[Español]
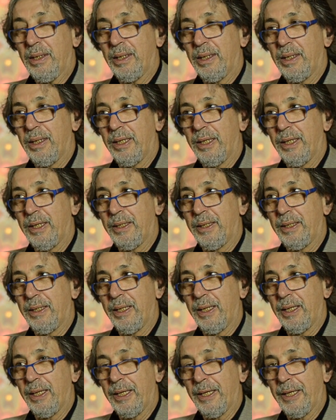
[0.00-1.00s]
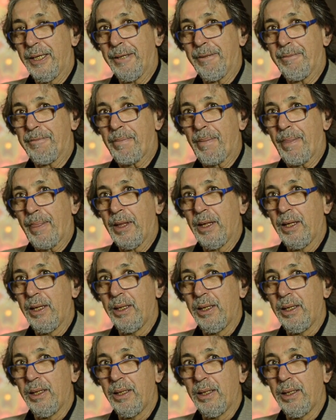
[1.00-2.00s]
Este,
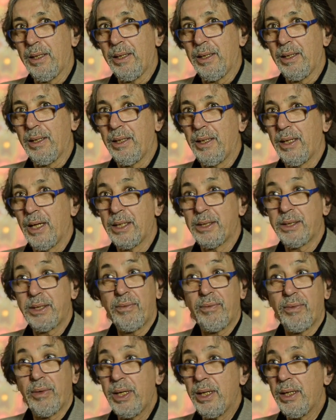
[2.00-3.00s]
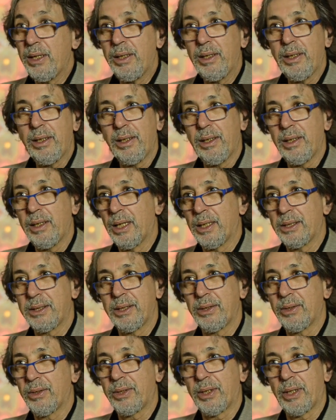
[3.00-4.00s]
y así fui
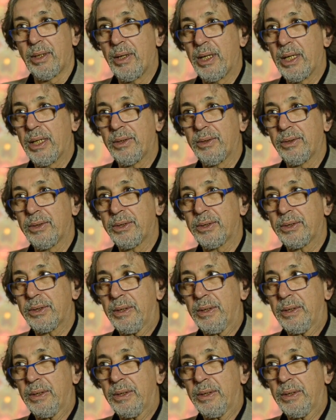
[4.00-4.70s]
haciendo trabajos.